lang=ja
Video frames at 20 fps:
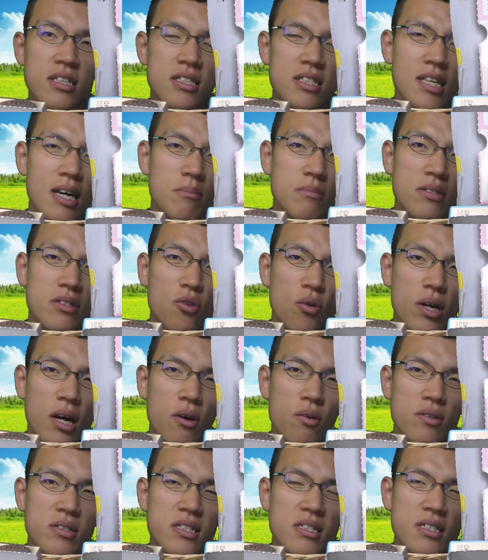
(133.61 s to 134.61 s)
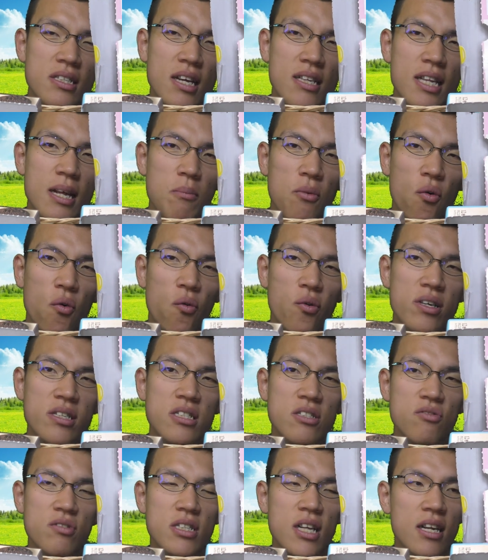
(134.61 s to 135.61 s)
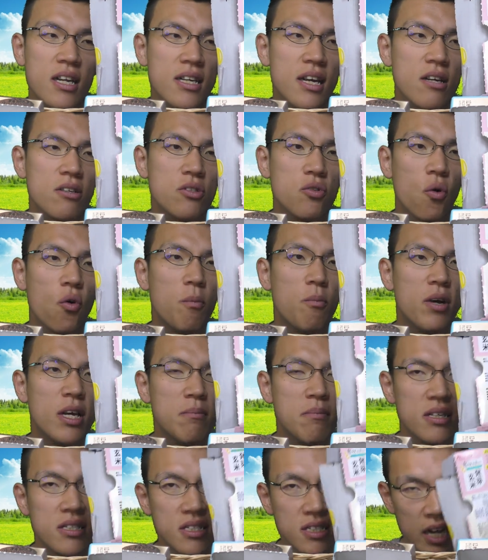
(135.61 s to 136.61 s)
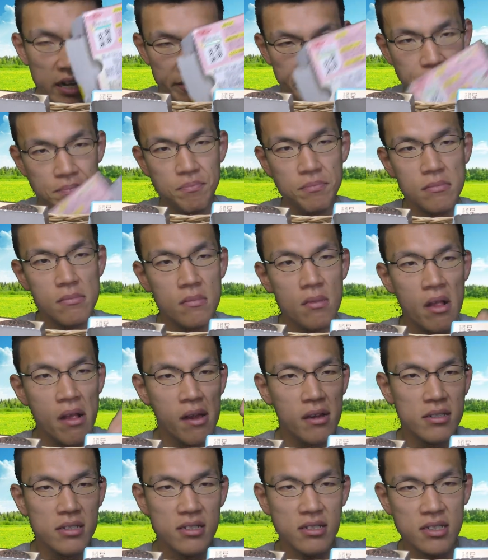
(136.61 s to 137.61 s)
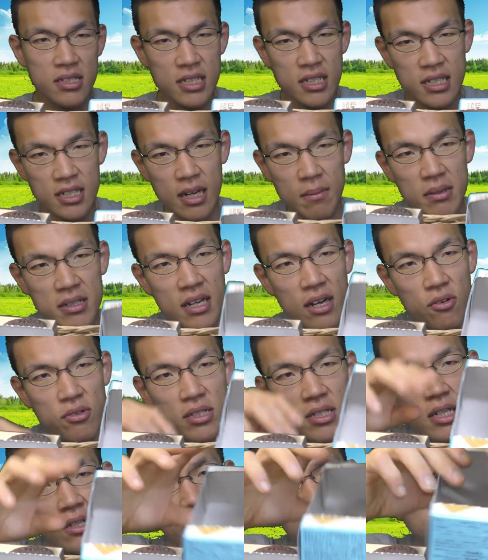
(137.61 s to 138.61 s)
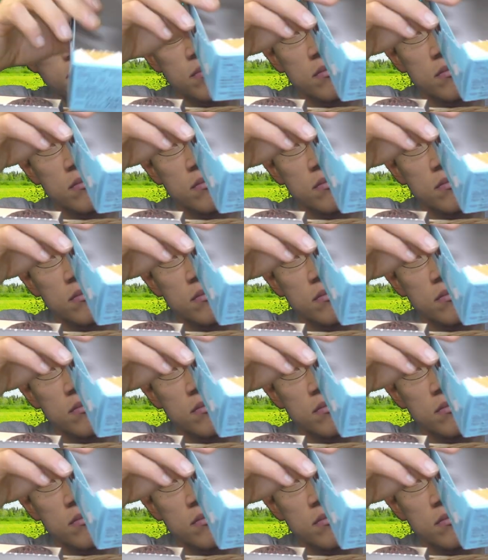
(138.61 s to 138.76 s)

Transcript: ジャムとかをつけても美味しくいただけると思いました次に目べこちらの